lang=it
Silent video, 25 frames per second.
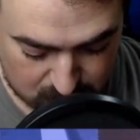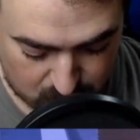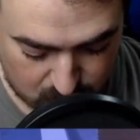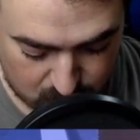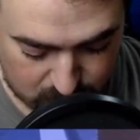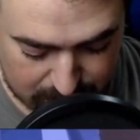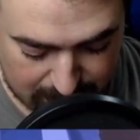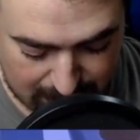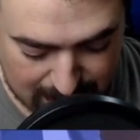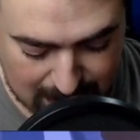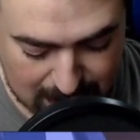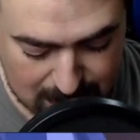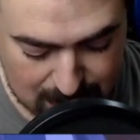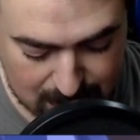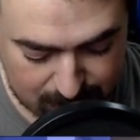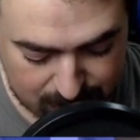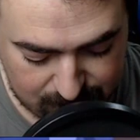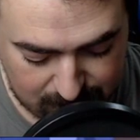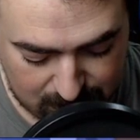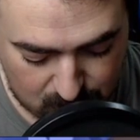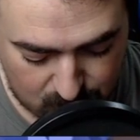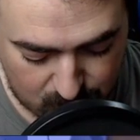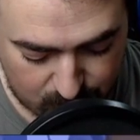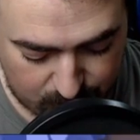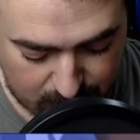Ok,
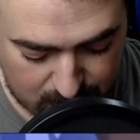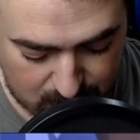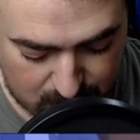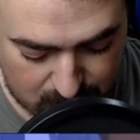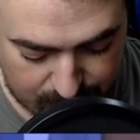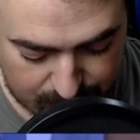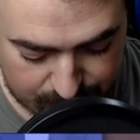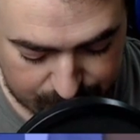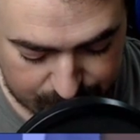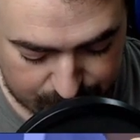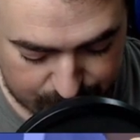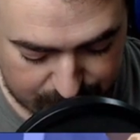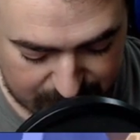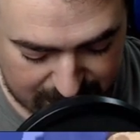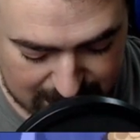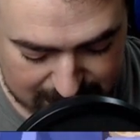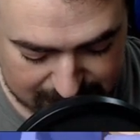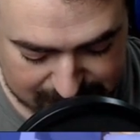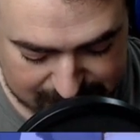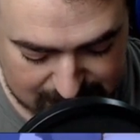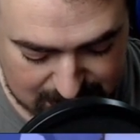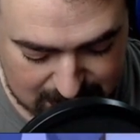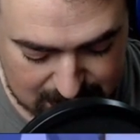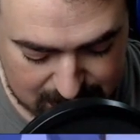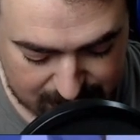vediamo un po'.
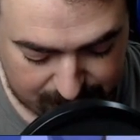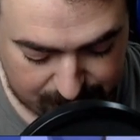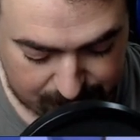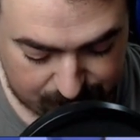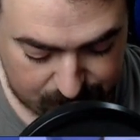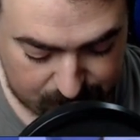Presi.